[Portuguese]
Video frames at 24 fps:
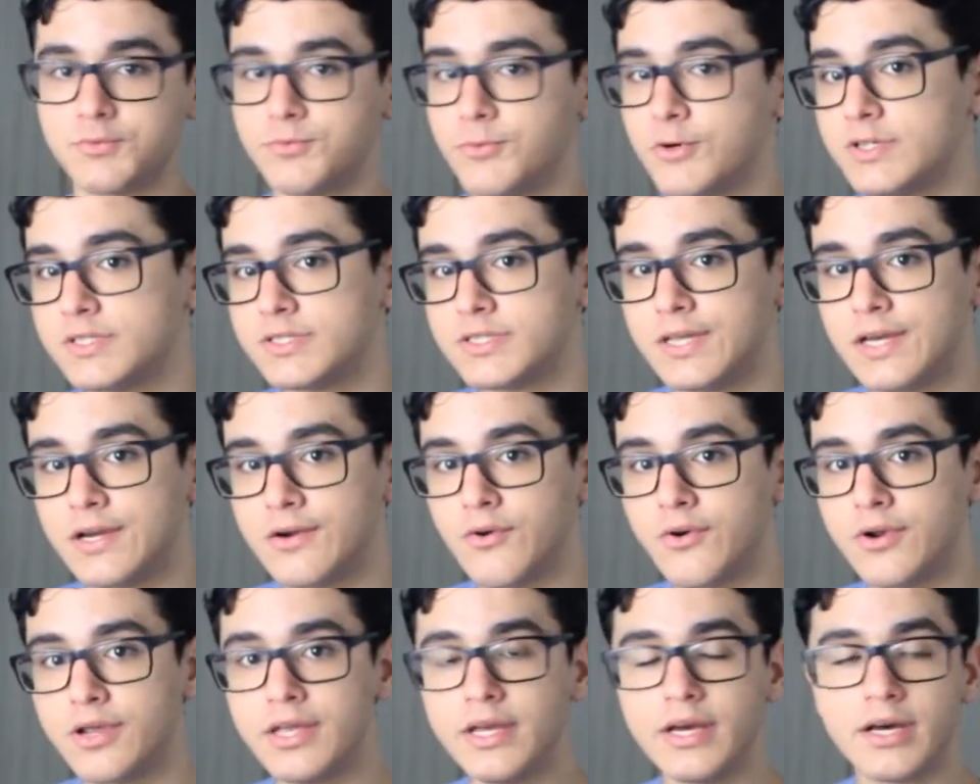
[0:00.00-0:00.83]
de
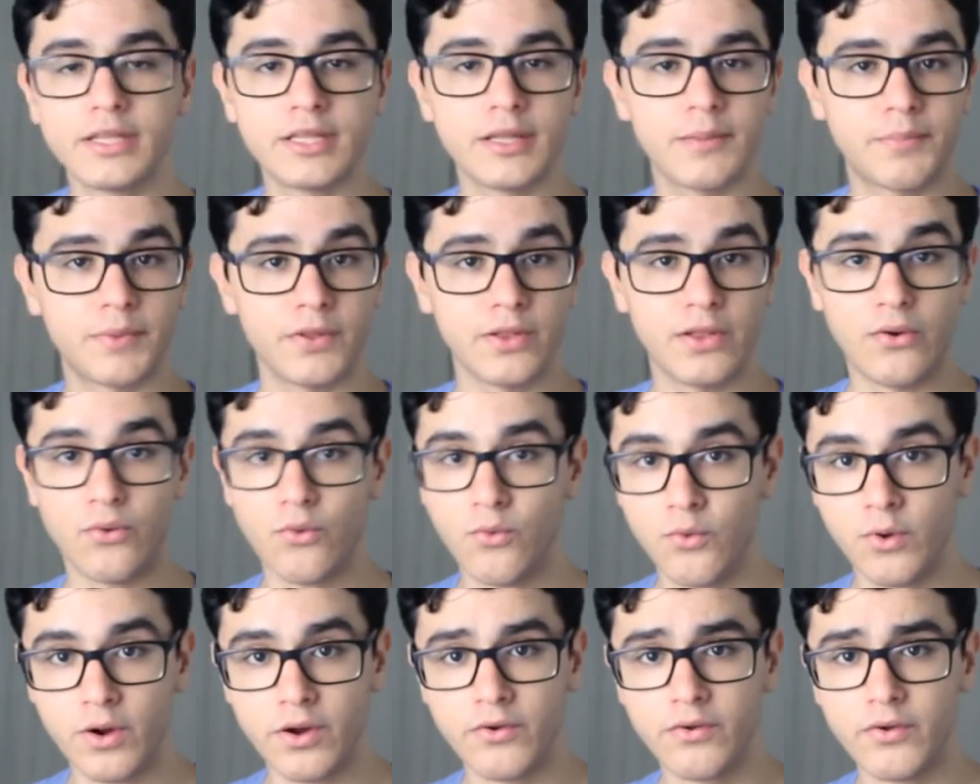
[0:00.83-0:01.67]
morcego que anda pela
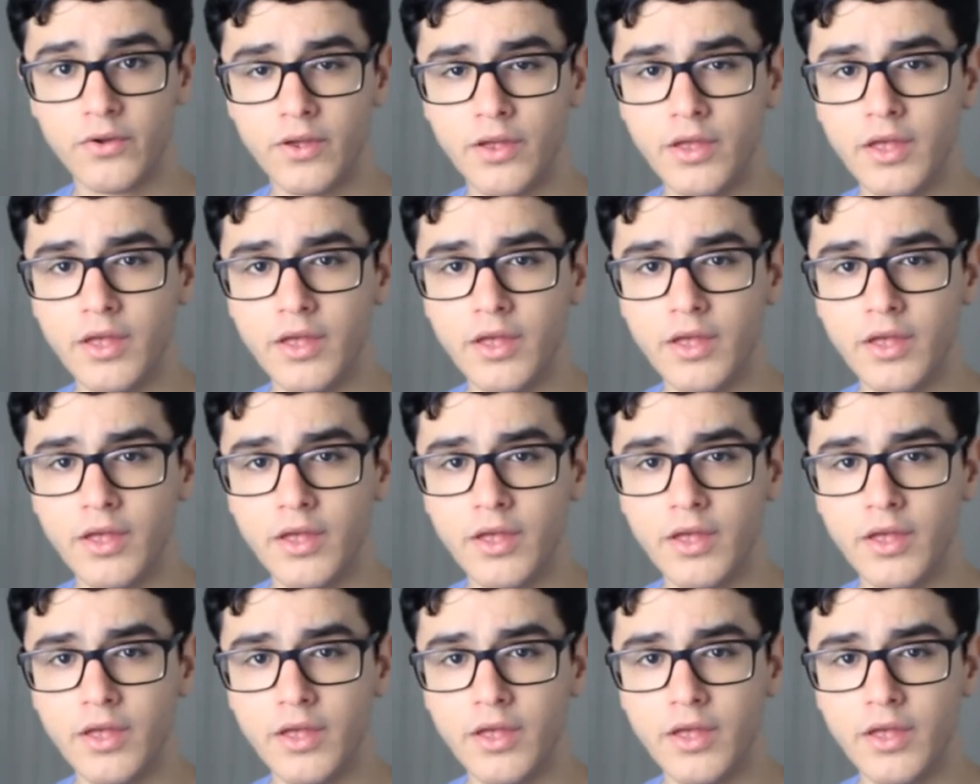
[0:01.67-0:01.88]
rua.